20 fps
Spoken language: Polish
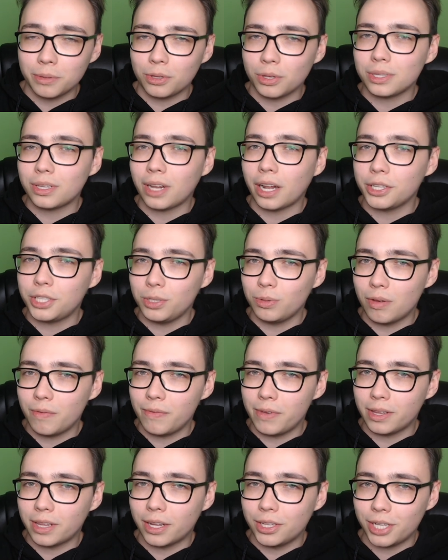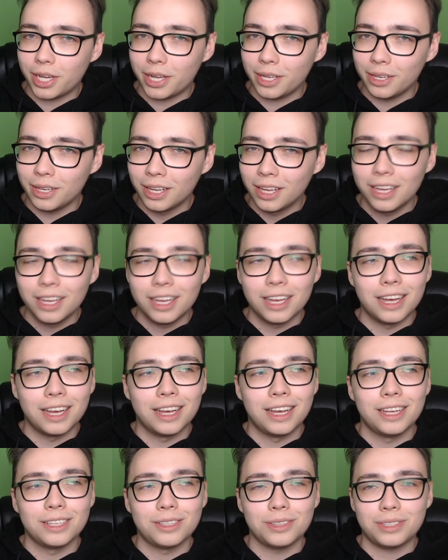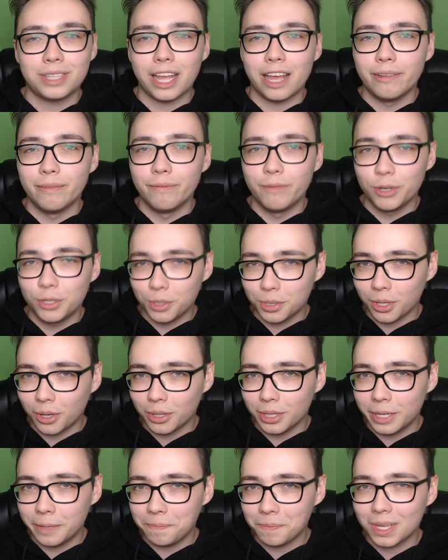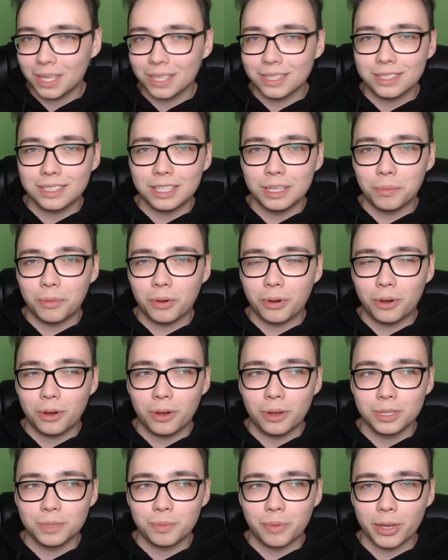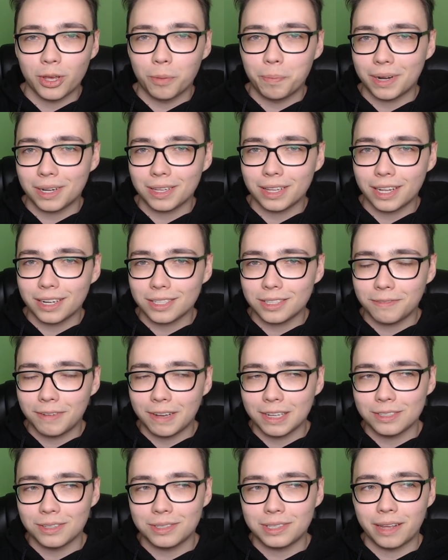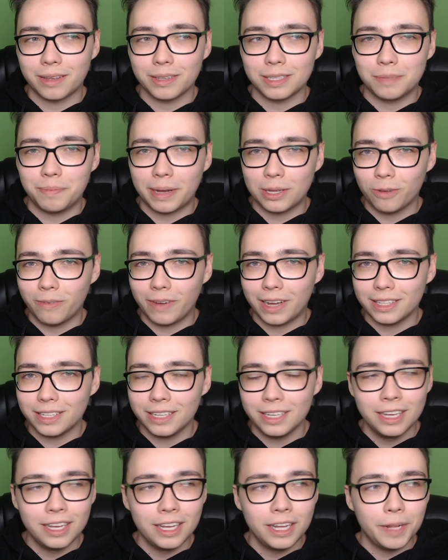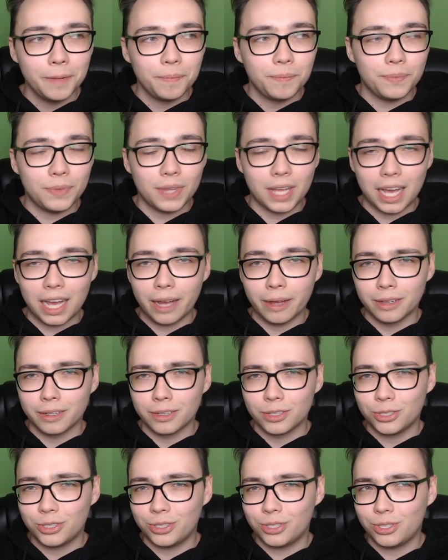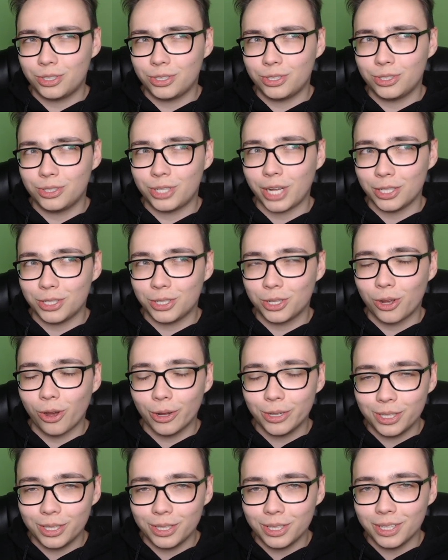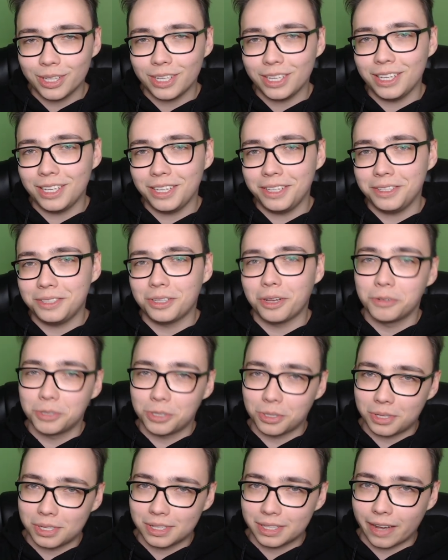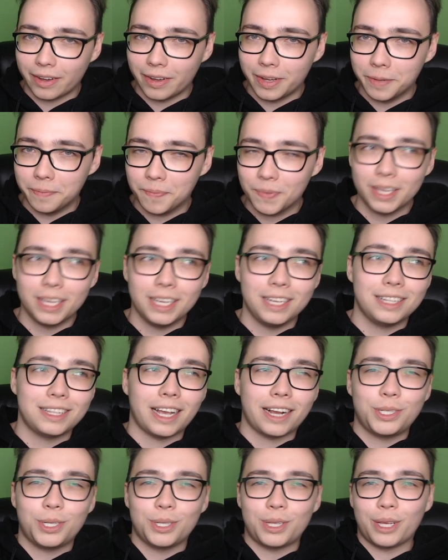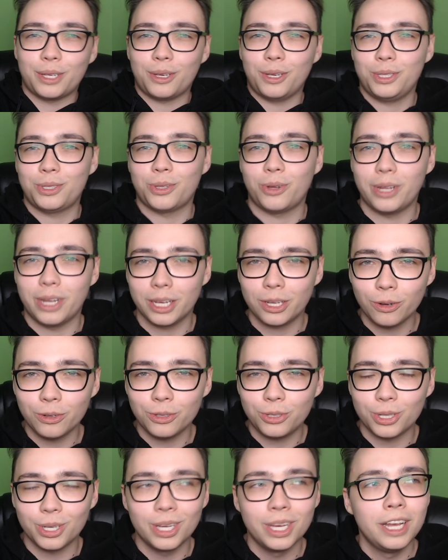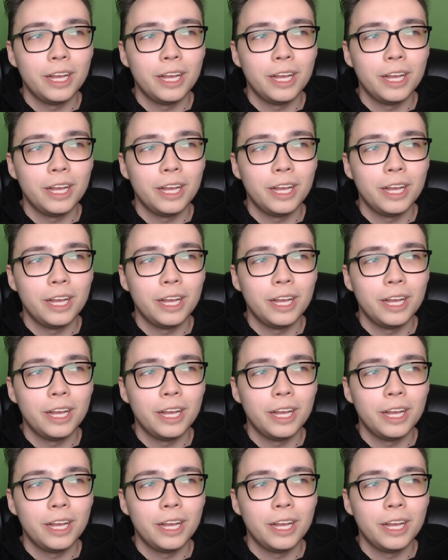to straciłem w jeden dzień, e, zostałem wyrzucony z, mo, z mojego partnerstwa, zostałem zbanowany na 6 godzin i znowu odzyskałem. I tak się ta historia kończy.